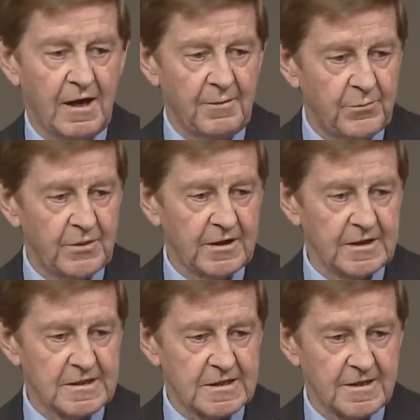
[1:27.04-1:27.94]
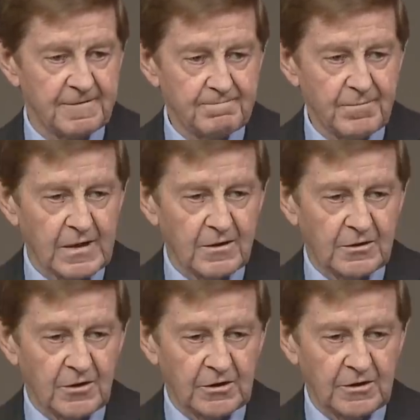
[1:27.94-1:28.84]
Hamburg ist
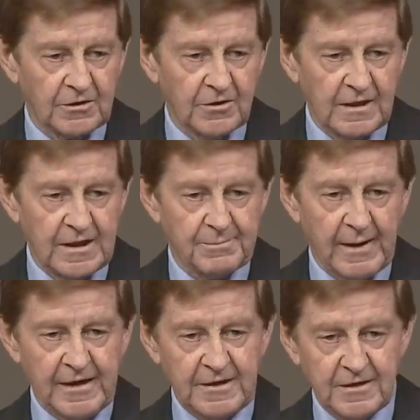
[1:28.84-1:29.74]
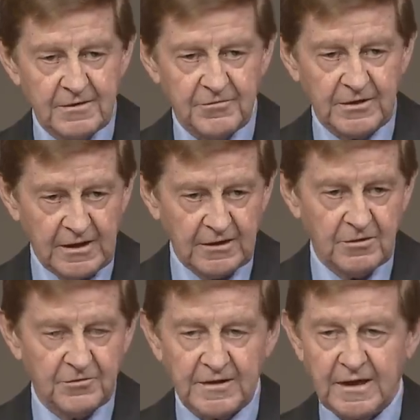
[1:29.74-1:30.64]
und dort natürlich Bayern vertritt
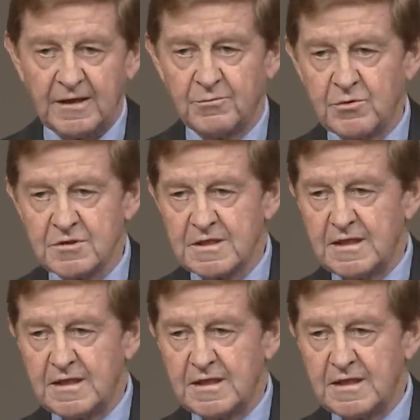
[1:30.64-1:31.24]
und vertreten muss.